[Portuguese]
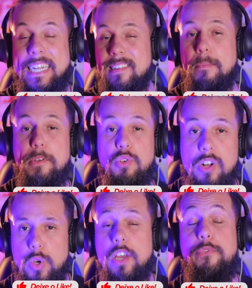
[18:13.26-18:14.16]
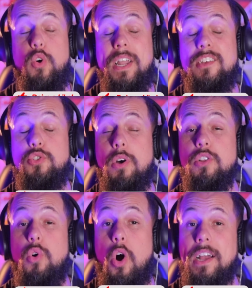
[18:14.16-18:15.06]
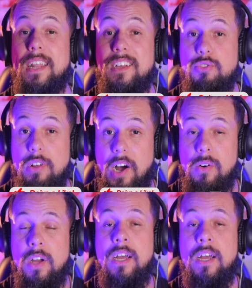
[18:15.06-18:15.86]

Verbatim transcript: E nesse episódio aí que ficou na história do rock nacional,